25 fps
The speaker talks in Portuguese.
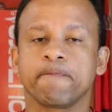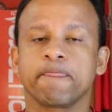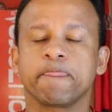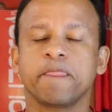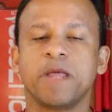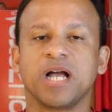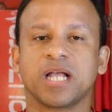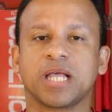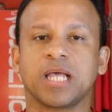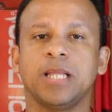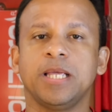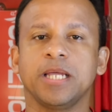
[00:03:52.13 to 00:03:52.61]

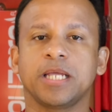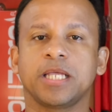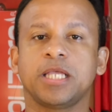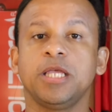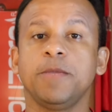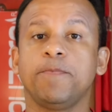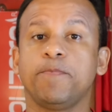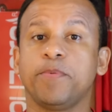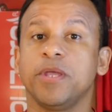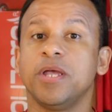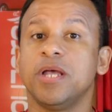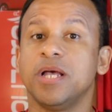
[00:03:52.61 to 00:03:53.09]
naquela
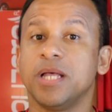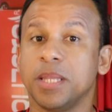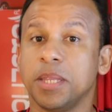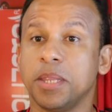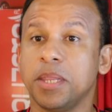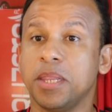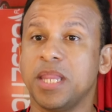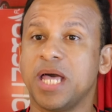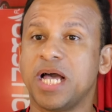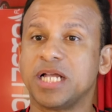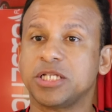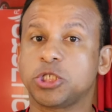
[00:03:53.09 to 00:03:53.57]
equipe,
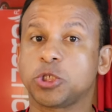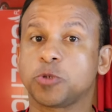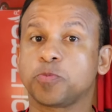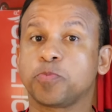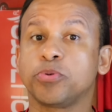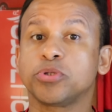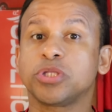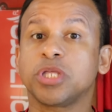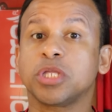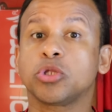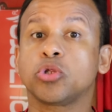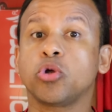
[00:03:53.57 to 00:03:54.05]
na
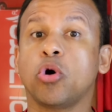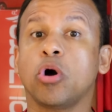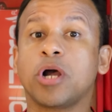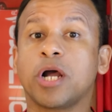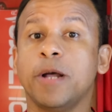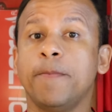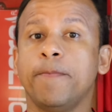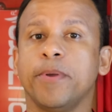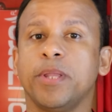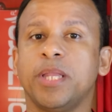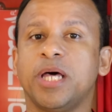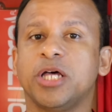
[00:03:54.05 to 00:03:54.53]
disputa do
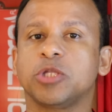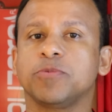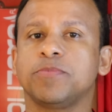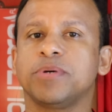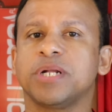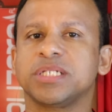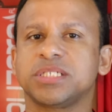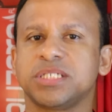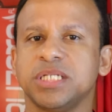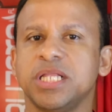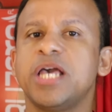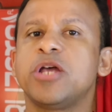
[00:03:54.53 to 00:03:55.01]
Campeonato
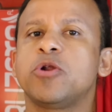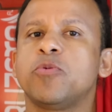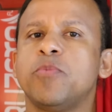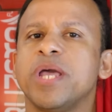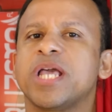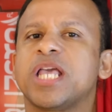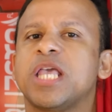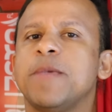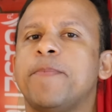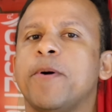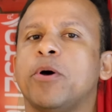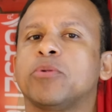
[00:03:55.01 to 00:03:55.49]
Brasileiro, uma
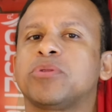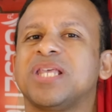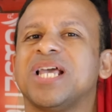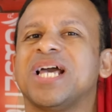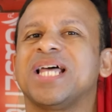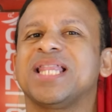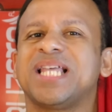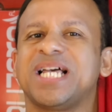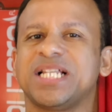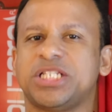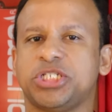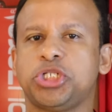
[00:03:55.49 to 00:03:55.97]
equipe
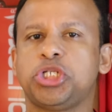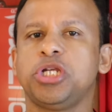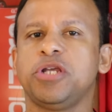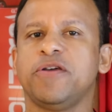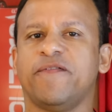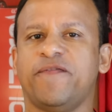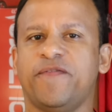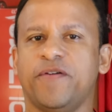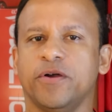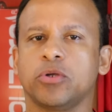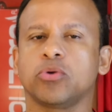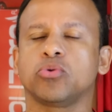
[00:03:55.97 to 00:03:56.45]

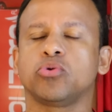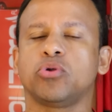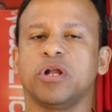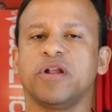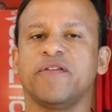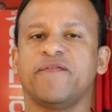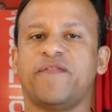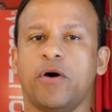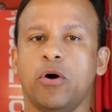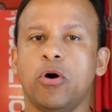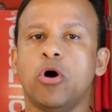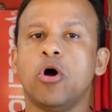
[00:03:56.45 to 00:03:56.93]
alternativa que o
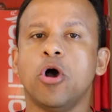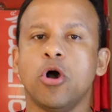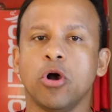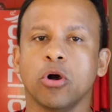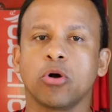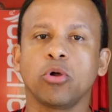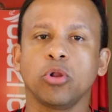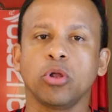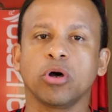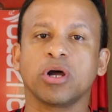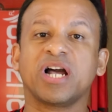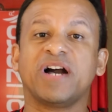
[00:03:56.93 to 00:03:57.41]
Dorival
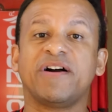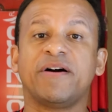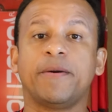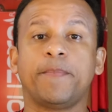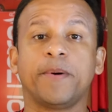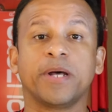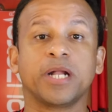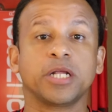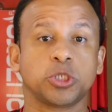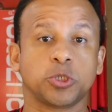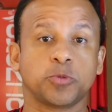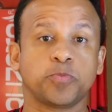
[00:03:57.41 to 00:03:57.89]
colocava
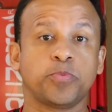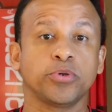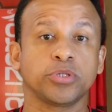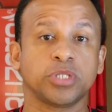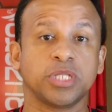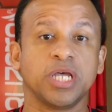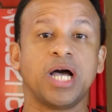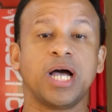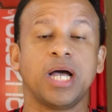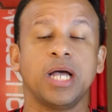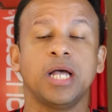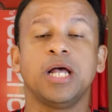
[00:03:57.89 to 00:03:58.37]
para
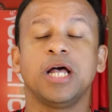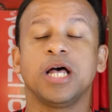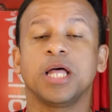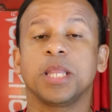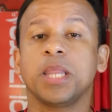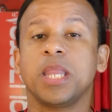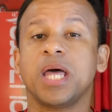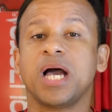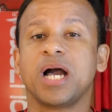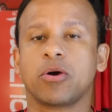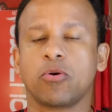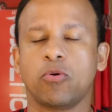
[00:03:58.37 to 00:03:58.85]
disputar
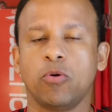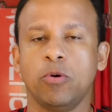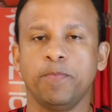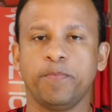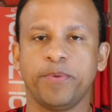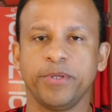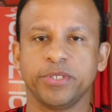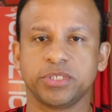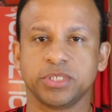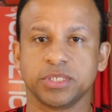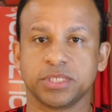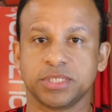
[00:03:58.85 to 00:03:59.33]
na
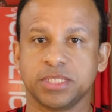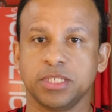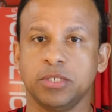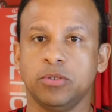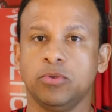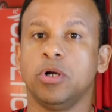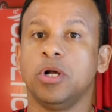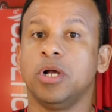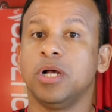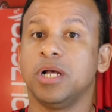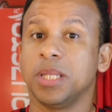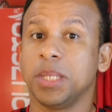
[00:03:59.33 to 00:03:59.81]

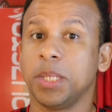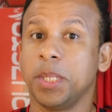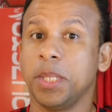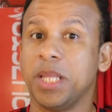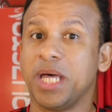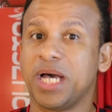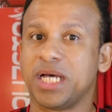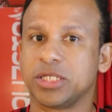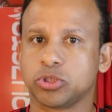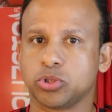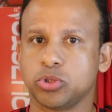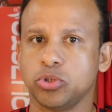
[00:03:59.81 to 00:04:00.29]
competição
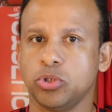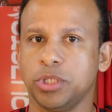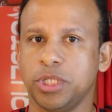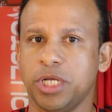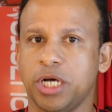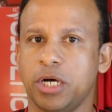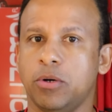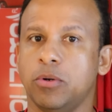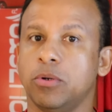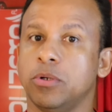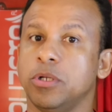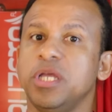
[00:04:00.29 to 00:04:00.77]

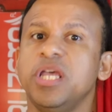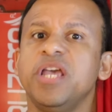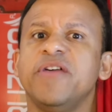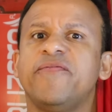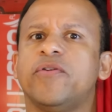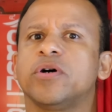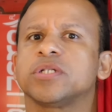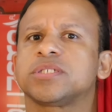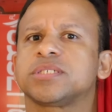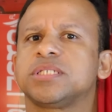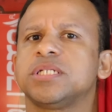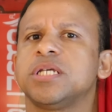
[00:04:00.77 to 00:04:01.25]
nacional. E
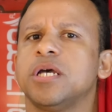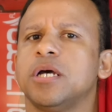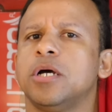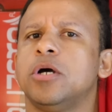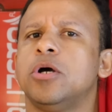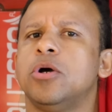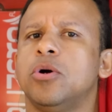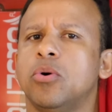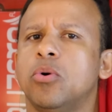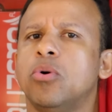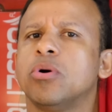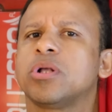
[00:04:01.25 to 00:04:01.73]
você?
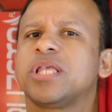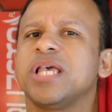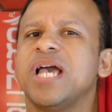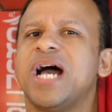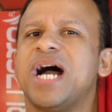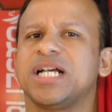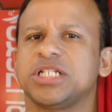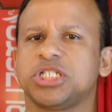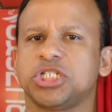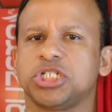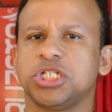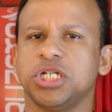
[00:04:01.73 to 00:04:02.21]
o que
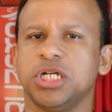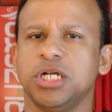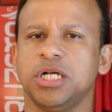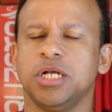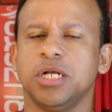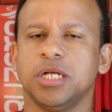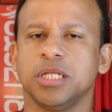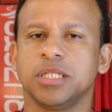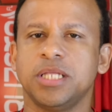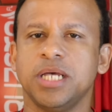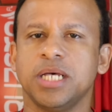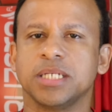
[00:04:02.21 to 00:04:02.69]
acha
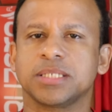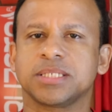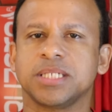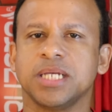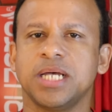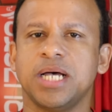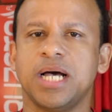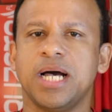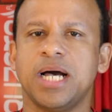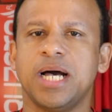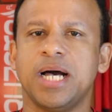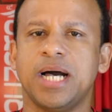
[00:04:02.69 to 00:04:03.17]

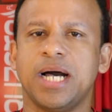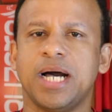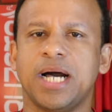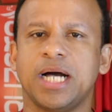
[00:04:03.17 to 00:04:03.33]
dessa